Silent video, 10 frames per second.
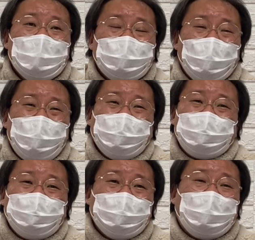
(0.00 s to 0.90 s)
돕고
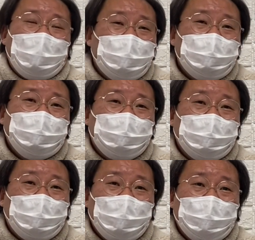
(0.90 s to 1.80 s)
싶은 마음은
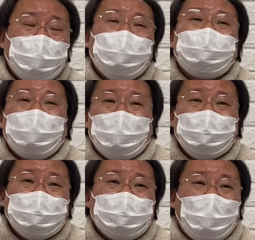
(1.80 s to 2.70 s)
있지만 도울 수
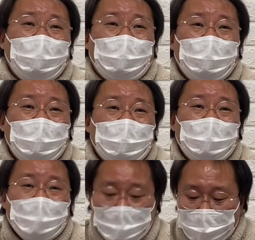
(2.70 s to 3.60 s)
없는 사항.
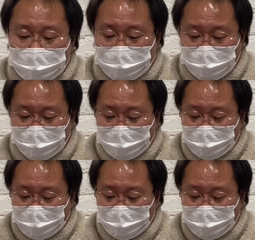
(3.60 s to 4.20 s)
그래서